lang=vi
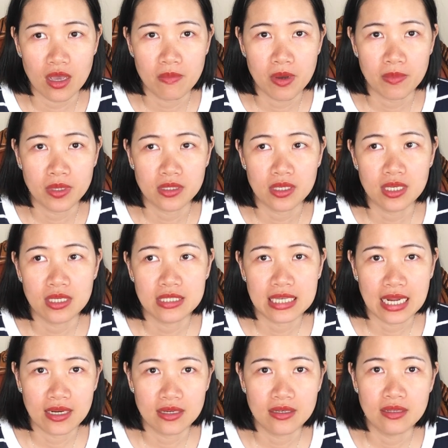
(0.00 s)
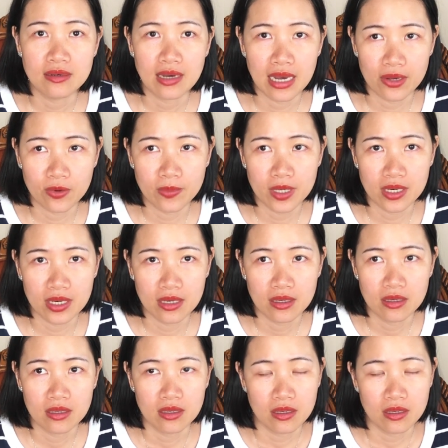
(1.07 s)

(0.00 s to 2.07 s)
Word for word: khi mà mình đi sanh đứa thứ hai của mình đó